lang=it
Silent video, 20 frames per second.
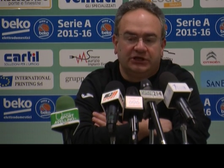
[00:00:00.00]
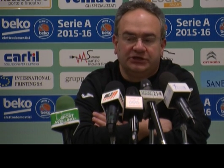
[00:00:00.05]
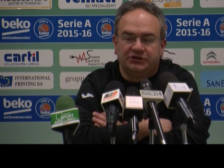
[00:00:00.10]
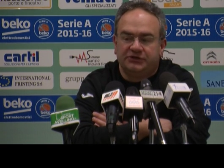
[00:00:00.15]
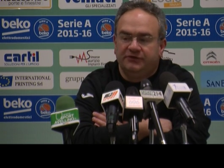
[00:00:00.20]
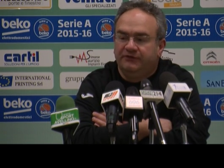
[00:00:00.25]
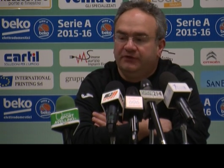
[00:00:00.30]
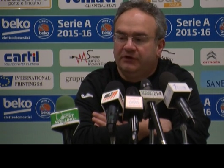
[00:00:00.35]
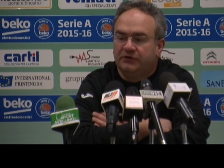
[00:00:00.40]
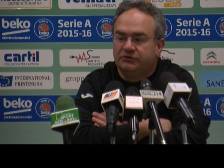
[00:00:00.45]

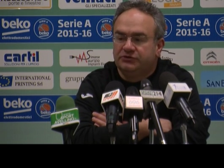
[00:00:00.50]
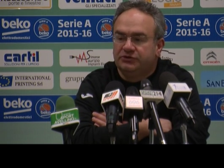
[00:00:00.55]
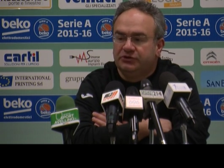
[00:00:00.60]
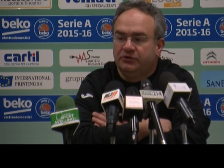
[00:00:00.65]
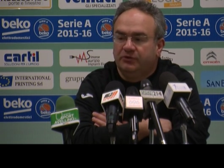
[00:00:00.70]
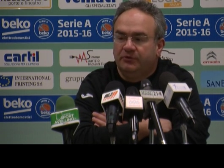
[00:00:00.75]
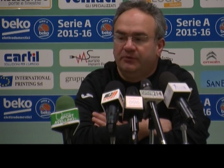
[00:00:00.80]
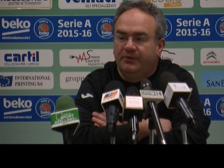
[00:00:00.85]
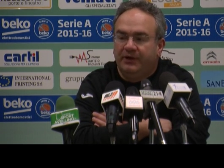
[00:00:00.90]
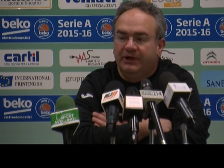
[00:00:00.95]
classifica così
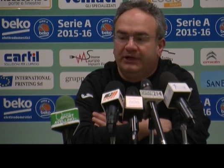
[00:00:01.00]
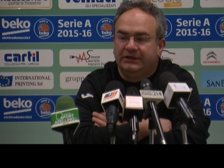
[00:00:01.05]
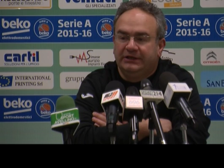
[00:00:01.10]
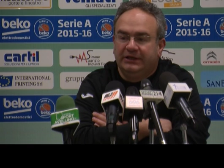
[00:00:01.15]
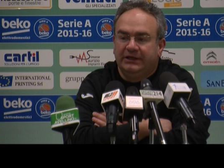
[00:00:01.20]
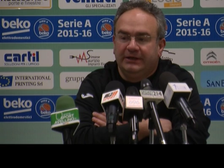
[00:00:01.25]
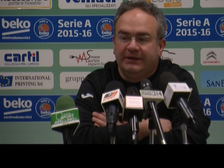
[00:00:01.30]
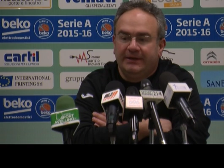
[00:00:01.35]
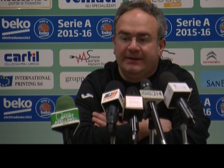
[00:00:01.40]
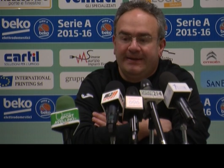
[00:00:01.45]

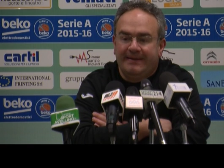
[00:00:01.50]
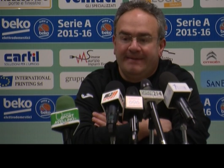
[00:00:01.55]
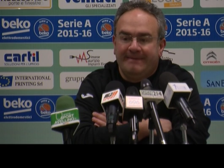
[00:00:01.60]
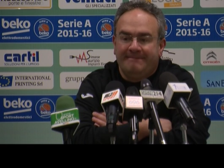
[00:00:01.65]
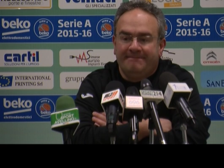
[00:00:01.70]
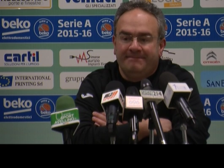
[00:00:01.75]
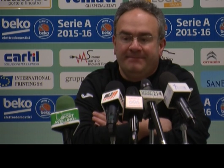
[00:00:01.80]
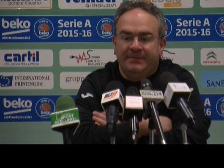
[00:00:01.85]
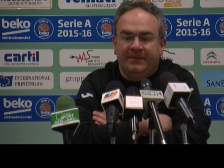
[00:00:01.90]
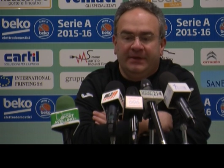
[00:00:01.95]
compatta.
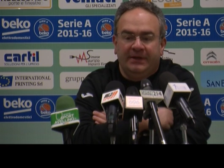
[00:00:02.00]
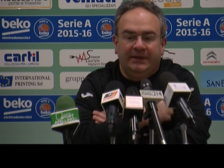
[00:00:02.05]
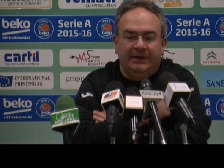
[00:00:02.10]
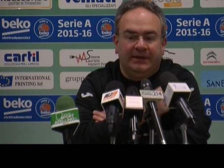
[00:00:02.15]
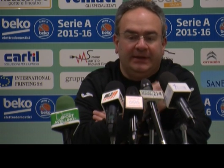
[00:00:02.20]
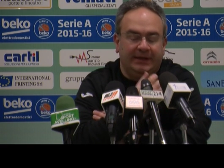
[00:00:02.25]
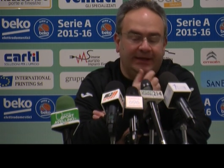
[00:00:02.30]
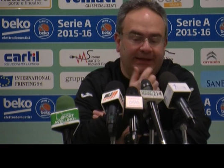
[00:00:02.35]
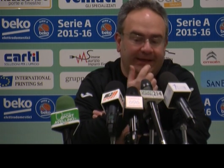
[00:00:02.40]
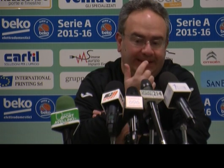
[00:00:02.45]

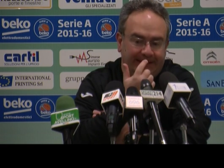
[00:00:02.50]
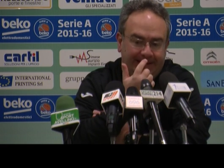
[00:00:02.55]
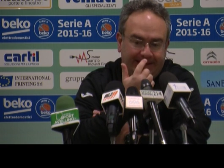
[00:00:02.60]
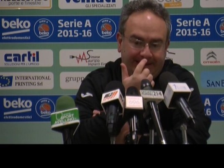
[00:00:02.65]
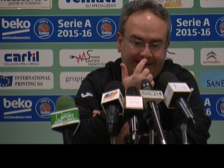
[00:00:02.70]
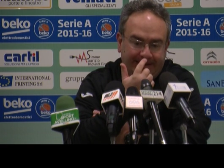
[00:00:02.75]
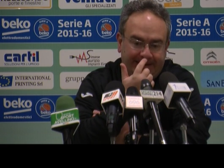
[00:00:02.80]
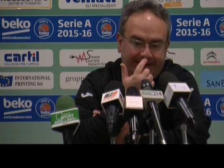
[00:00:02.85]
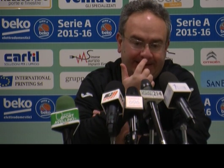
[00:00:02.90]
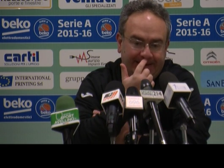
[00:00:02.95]

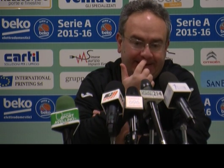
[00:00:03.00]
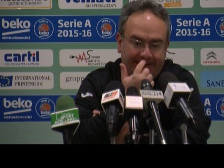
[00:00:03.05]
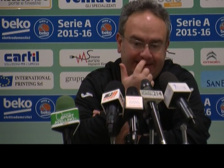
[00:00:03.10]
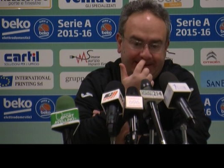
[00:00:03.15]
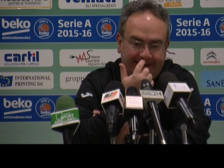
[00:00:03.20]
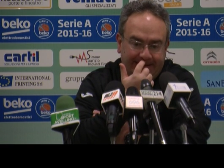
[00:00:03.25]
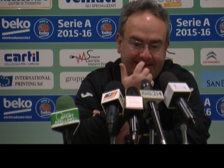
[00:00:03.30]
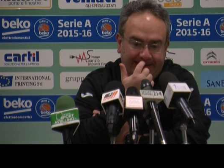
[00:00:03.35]
E